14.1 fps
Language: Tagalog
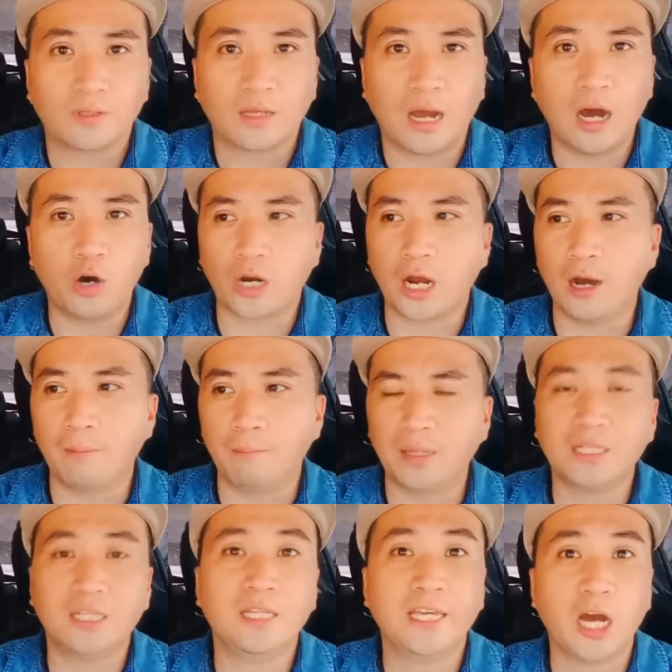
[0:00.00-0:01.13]
ha, or uh,
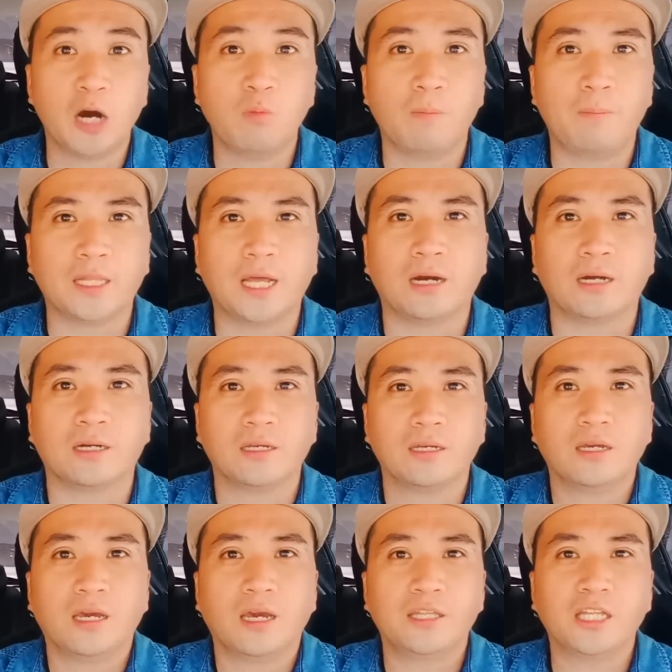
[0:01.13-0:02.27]
maliligaw mo pa lang.
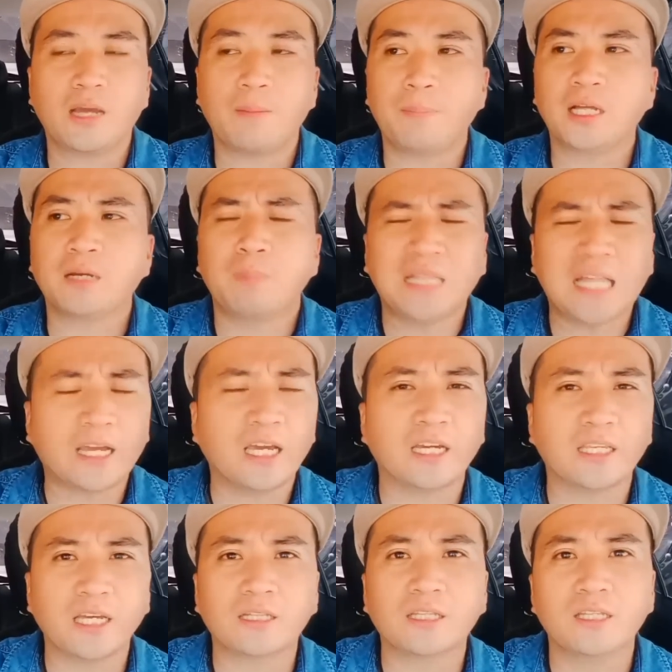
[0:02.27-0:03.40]
And then kapag palagi
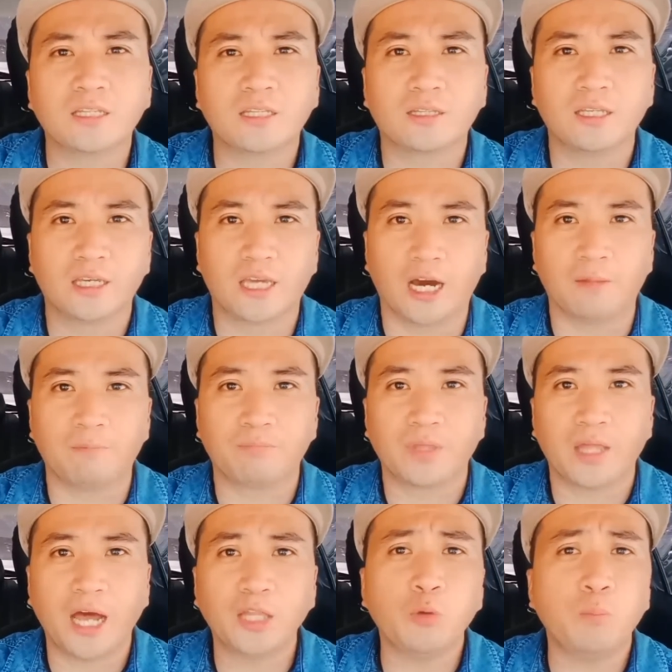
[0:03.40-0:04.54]
kanyang tinititigan,
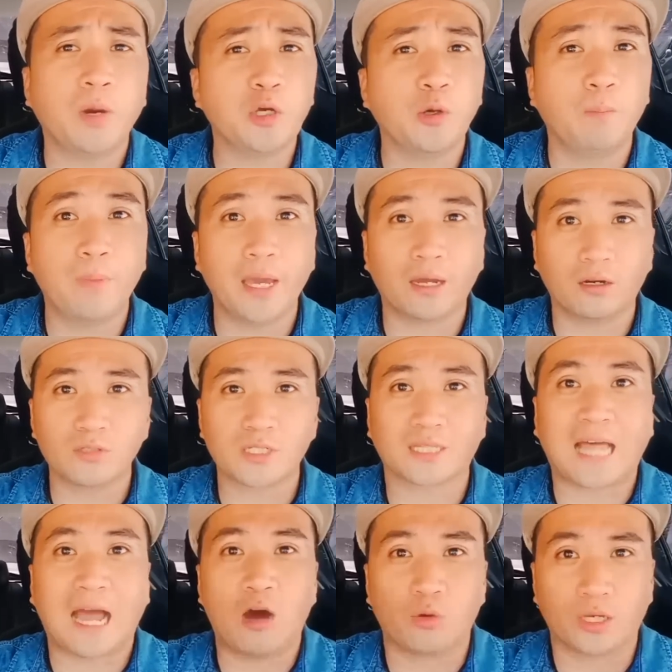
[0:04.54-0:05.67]
ano ba yung meron
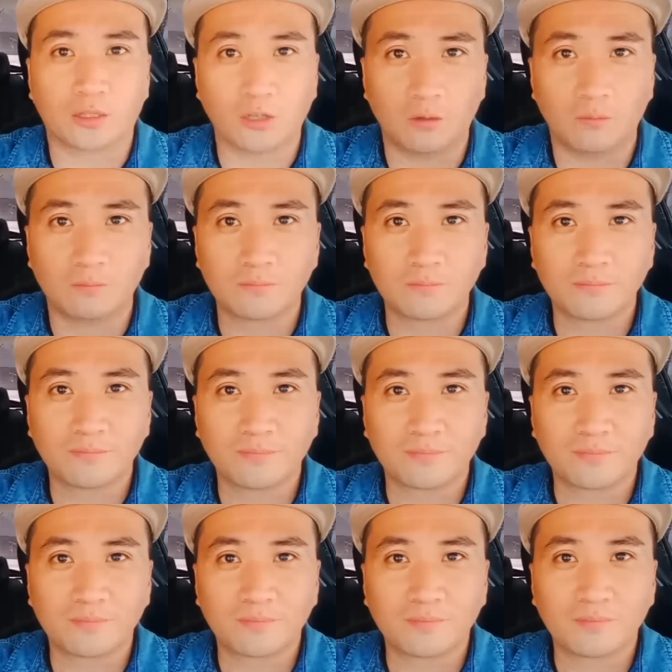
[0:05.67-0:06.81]
sa taong ito?
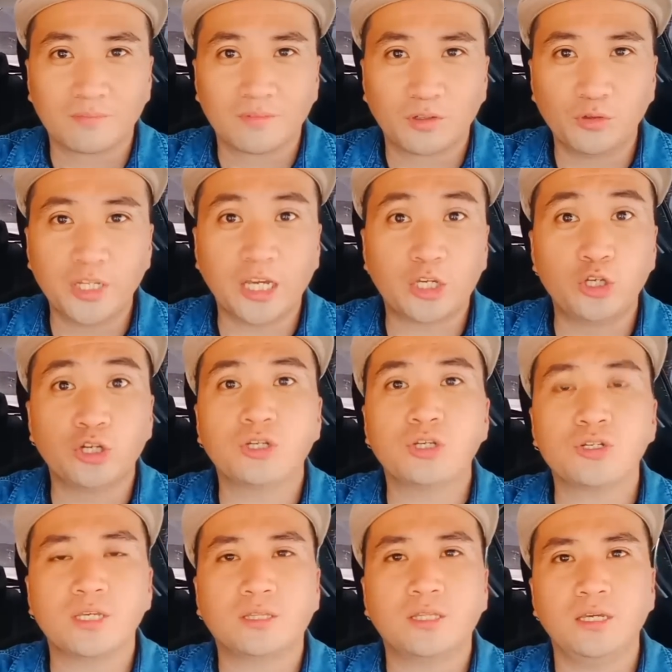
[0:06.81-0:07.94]
Kundi
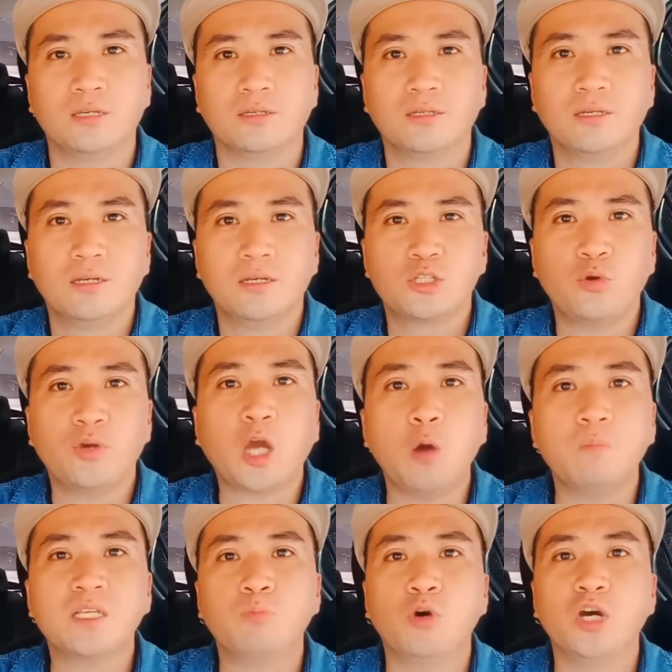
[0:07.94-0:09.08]
curiosity. So ikaw
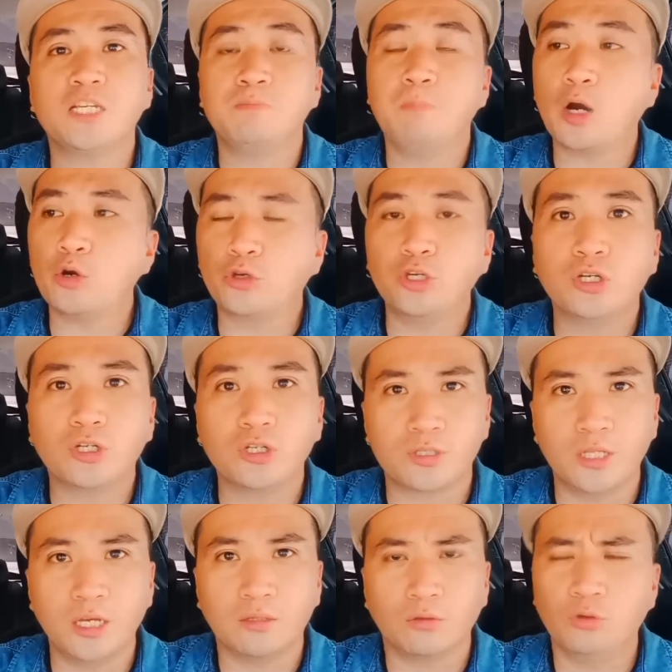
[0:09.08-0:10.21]
mismo is
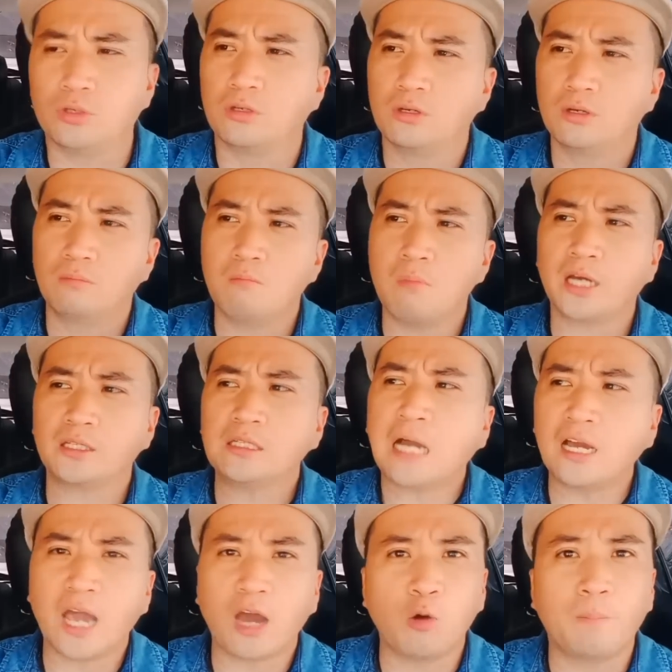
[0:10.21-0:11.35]
maku-curious din. Uy, bakit niya
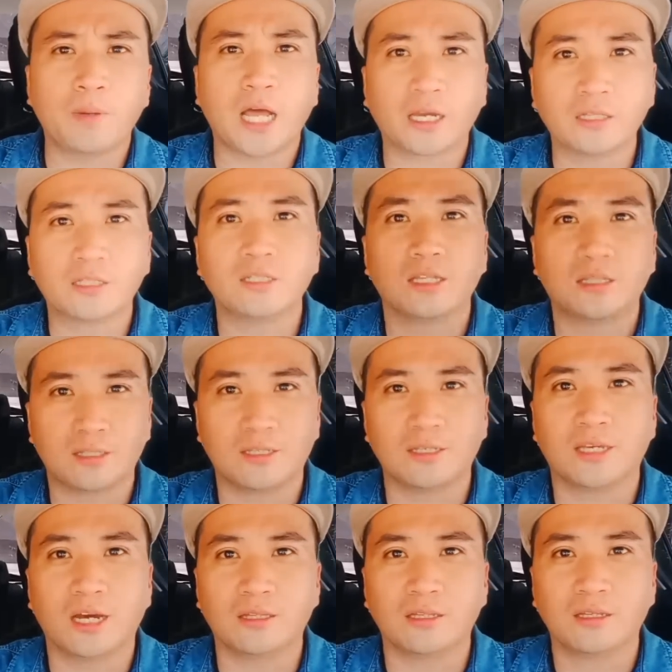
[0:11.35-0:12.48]
kaya ako palaging
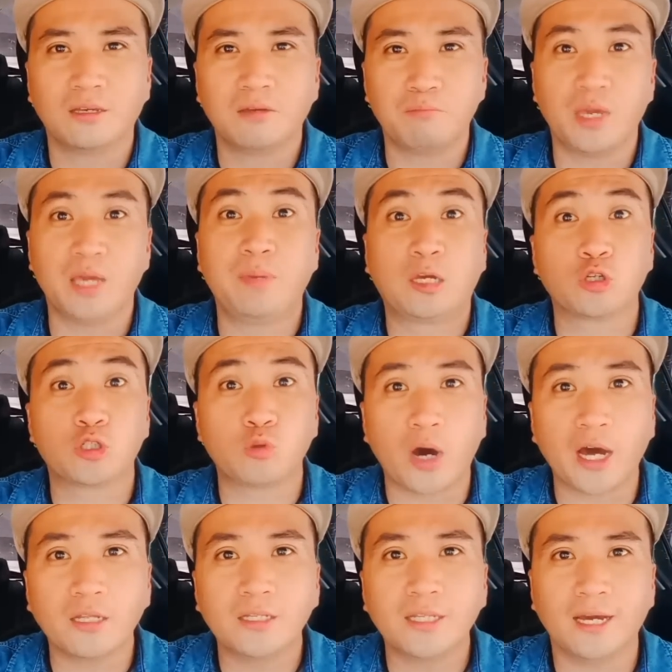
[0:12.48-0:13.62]
tinititikan? Maybe gusto
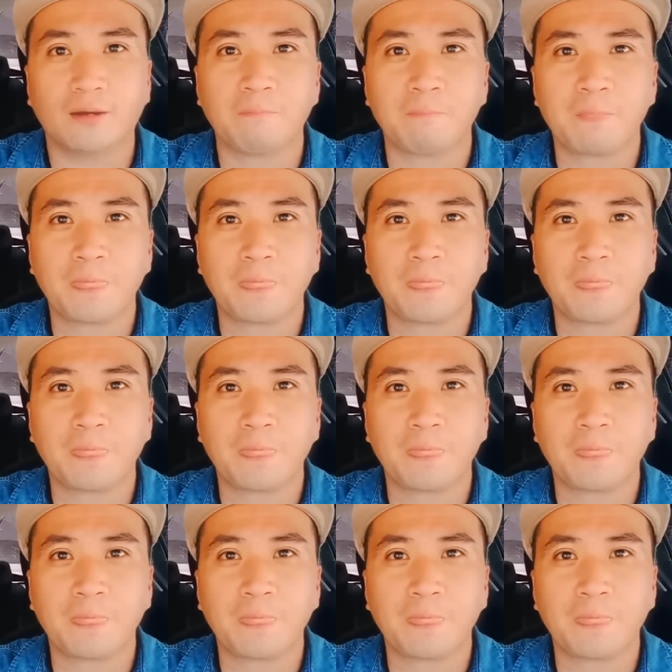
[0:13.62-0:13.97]
ka rin niya.